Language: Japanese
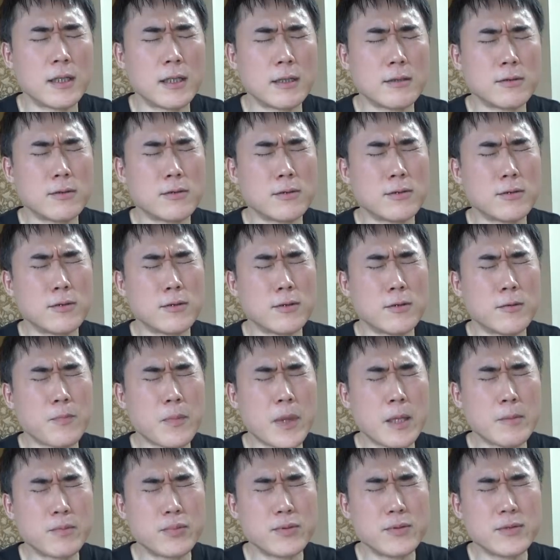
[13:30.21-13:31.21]
あの
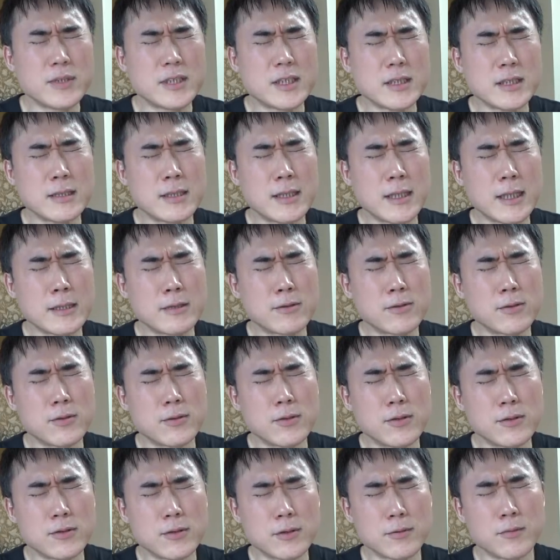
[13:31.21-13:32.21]
プーチン大統
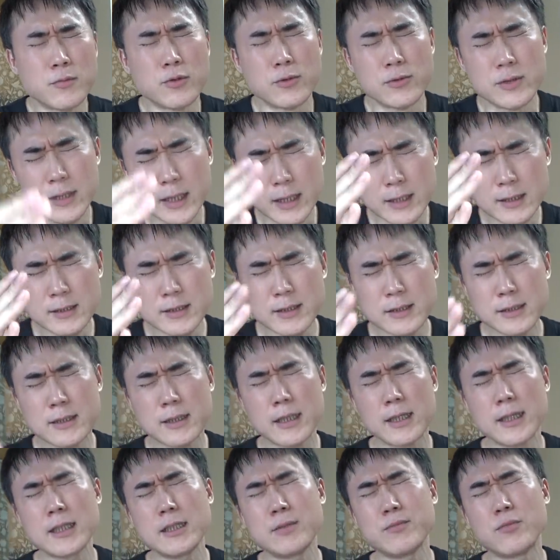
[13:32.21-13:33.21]
領ともう何
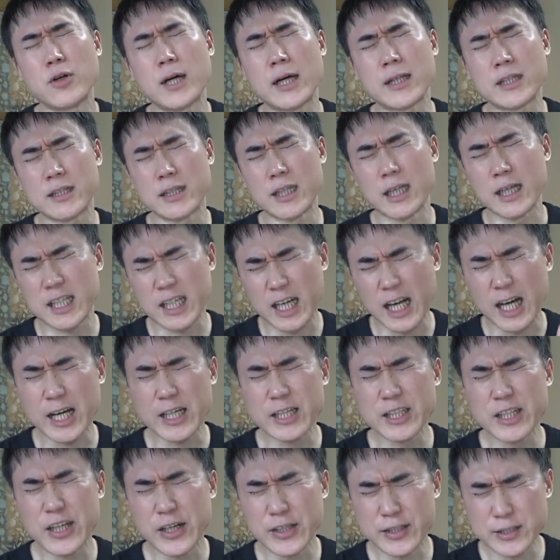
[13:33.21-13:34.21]
回も会って
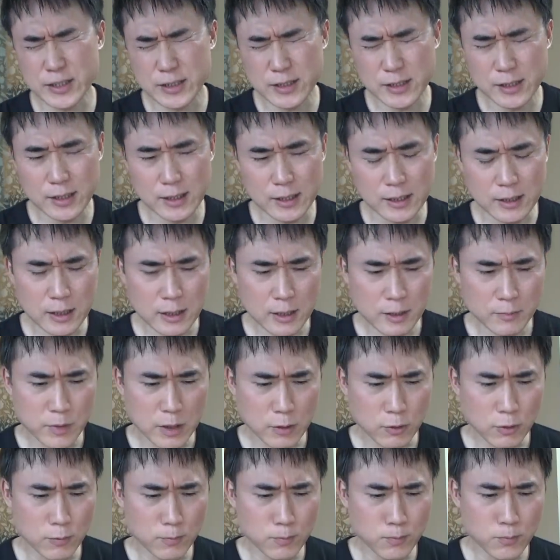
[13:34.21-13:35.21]
会談して、
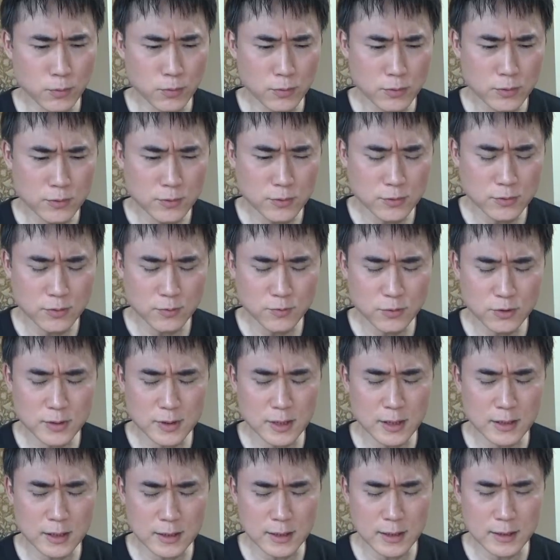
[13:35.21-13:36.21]
まあ、北方領土問
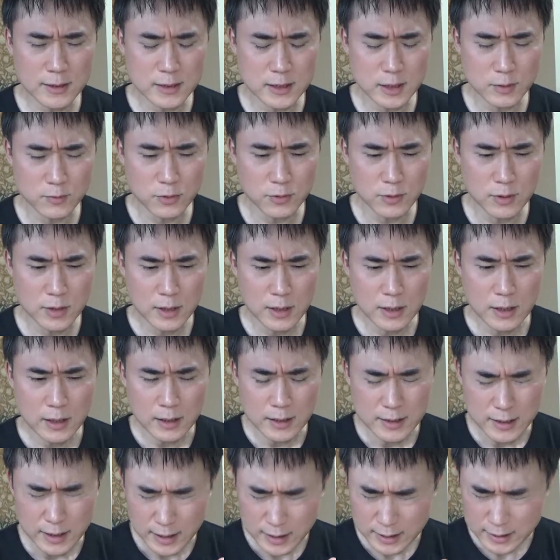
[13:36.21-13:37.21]
題に関しても
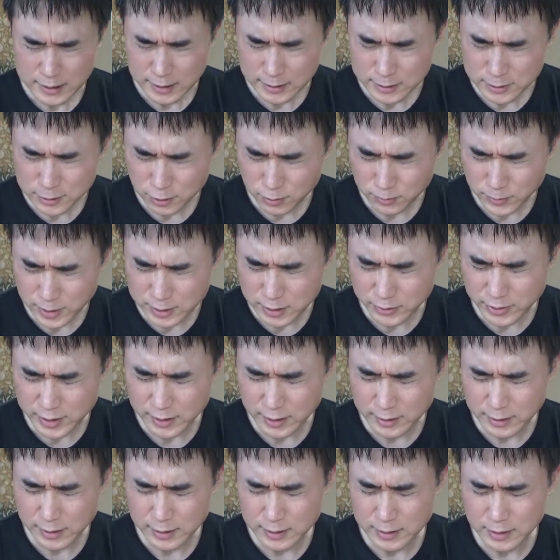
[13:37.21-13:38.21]
解決とまではい
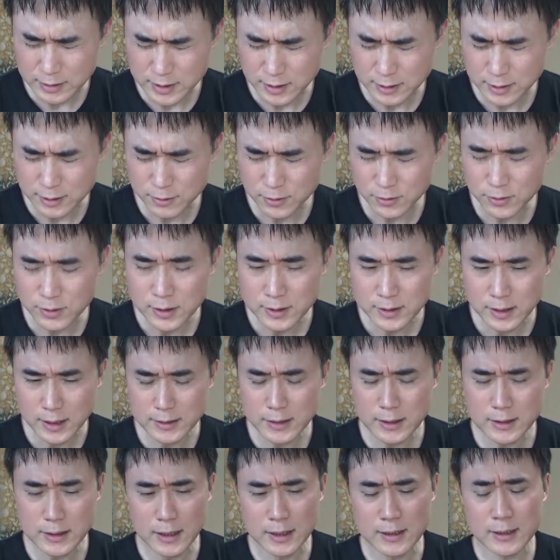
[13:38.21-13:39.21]
けないですけれどか
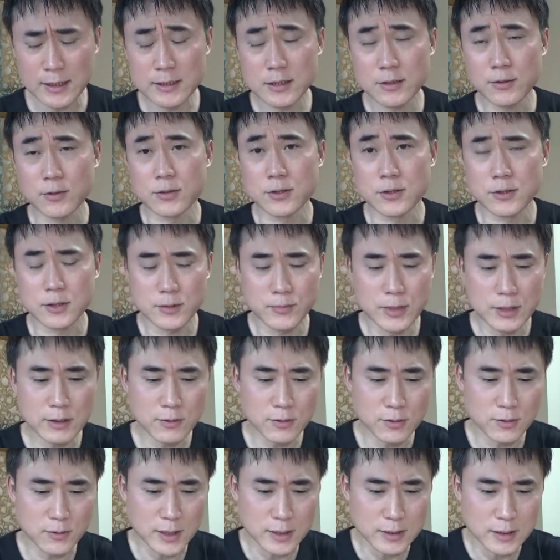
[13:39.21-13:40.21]
なり話を進める
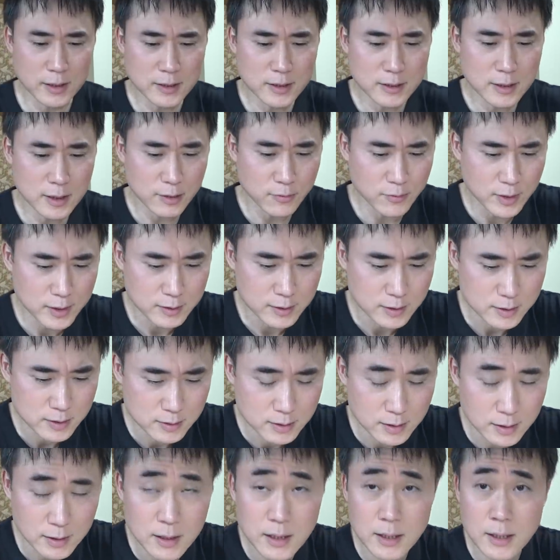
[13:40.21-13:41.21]
ことができたわけです
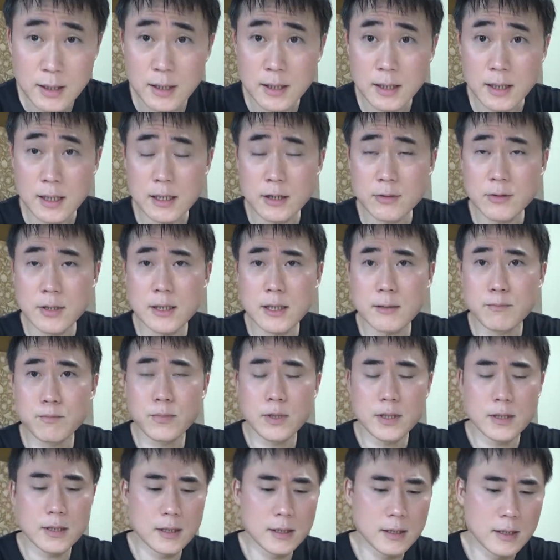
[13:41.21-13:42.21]
ねあれはやっ
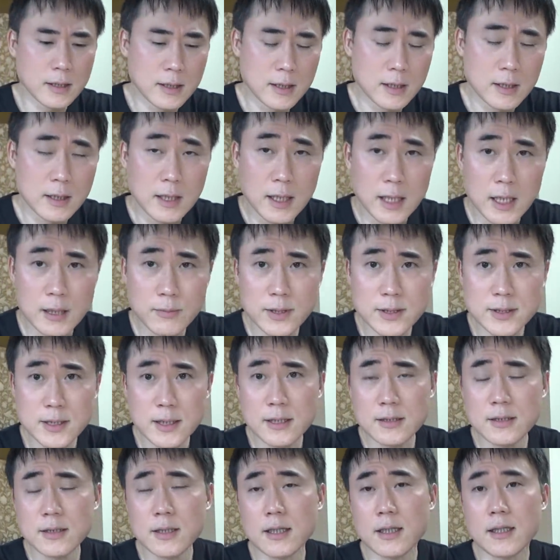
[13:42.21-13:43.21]
ぱり安倍
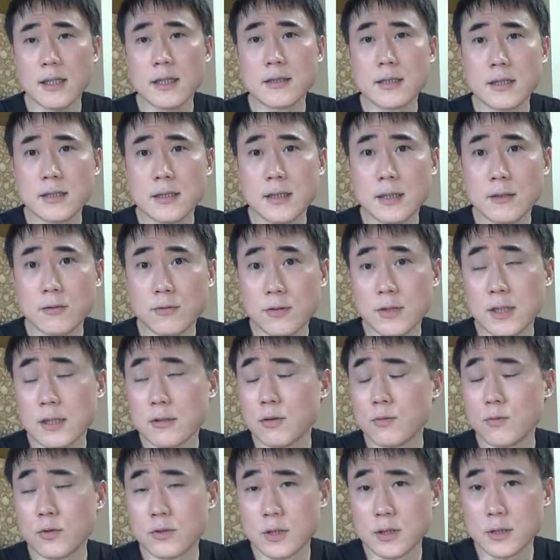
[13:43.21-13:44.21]
さんだからできたことだ
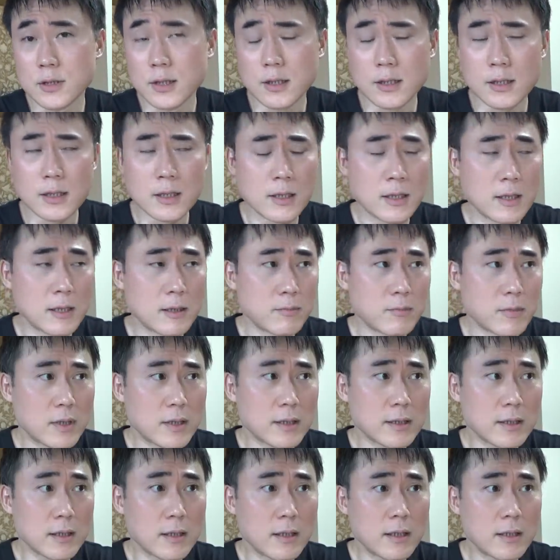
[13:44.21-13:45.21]
と思うんですね
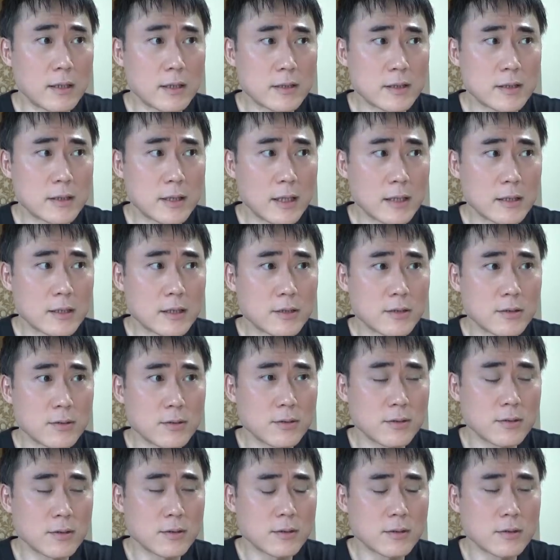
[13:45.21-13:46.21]
まあ世
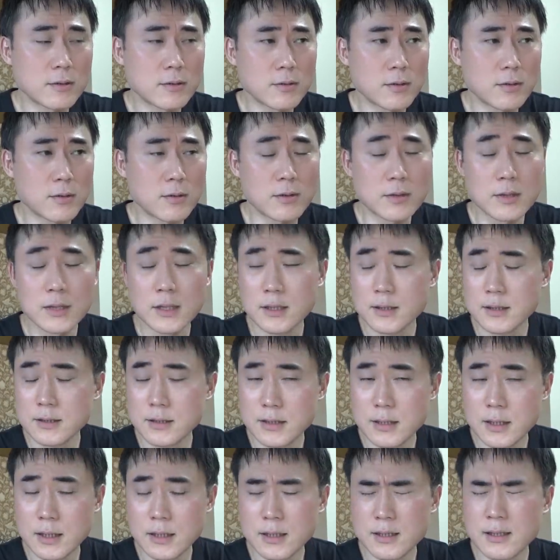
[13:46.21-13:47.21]
襲の人
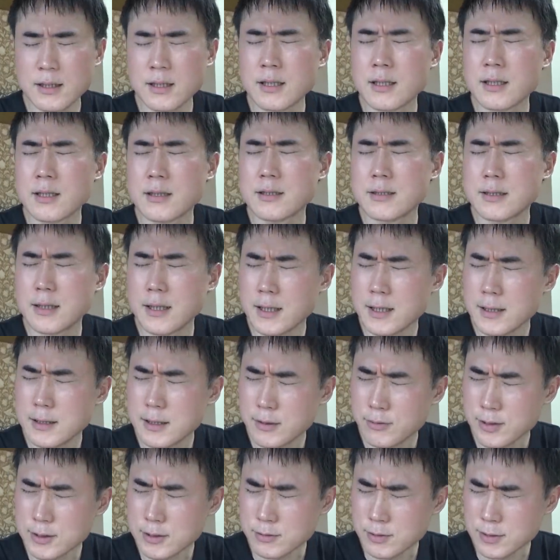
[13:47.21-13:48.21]
間なら
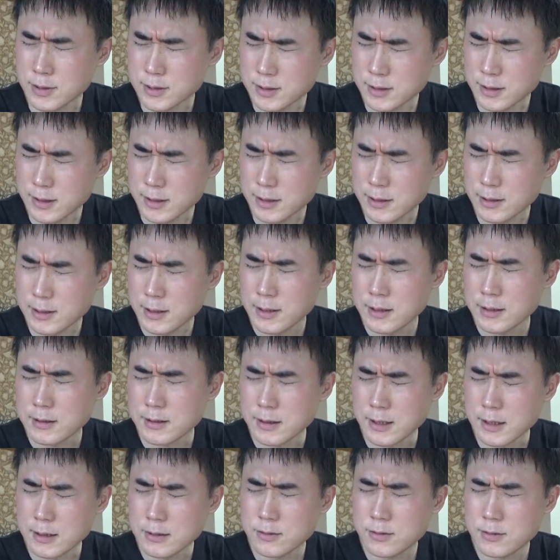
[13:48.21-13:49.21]
ではのですね
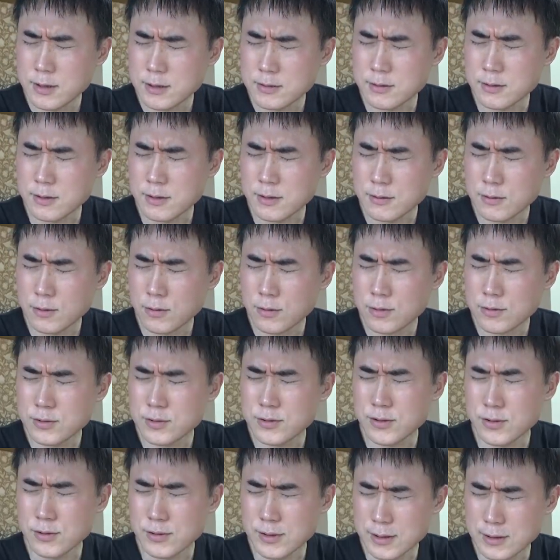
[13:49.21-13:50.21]
なんとなく根
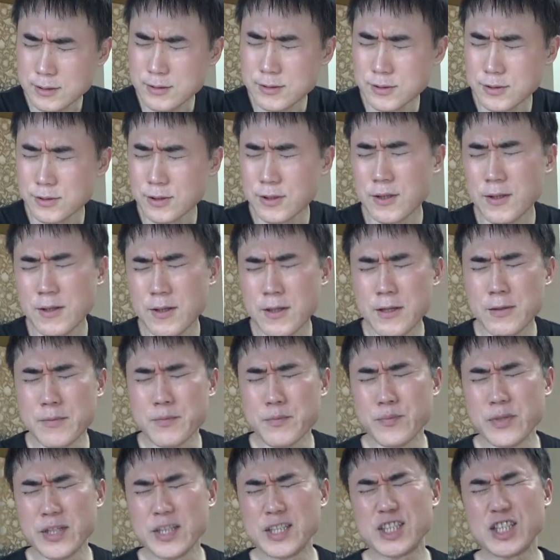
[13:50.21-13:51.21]
拠なく
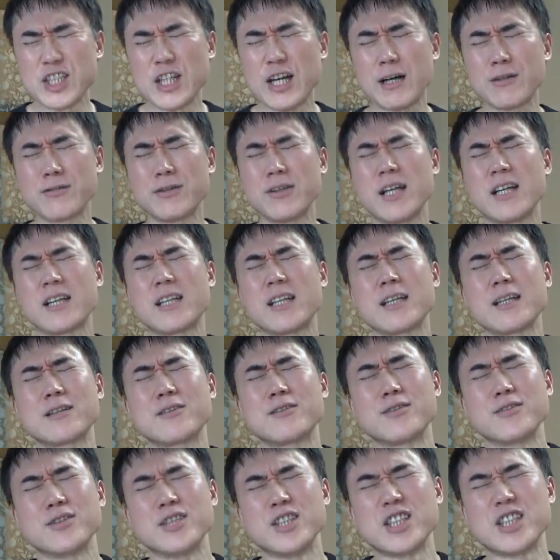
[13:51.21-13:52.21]
満ち溢れて
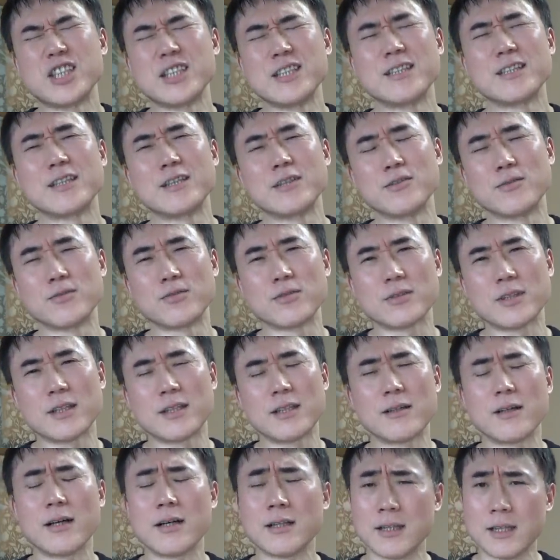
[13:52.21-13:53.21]
くる自信っていうのっ
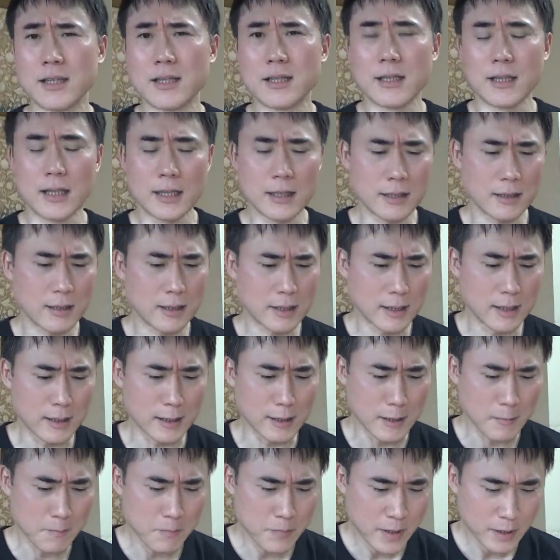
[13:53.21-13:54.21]
ていうのがねあっ
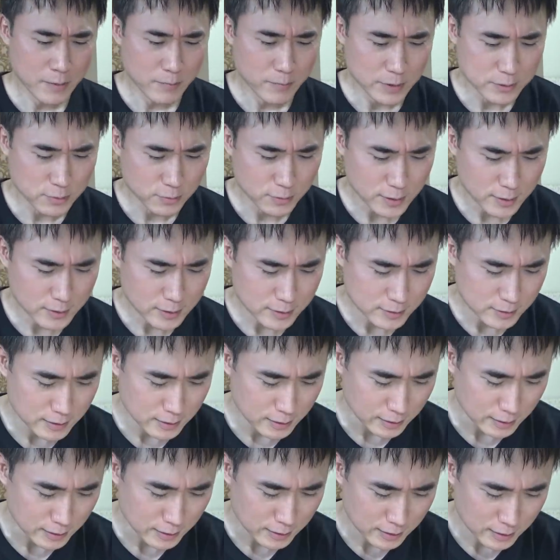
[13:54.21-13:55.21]
て、まあ、それがです
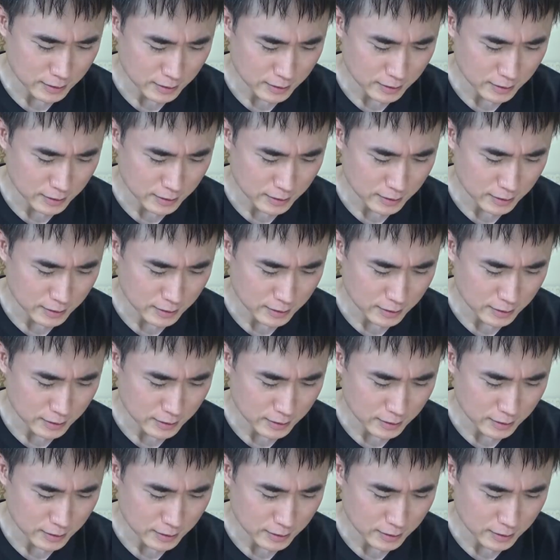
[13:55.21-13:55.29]
ね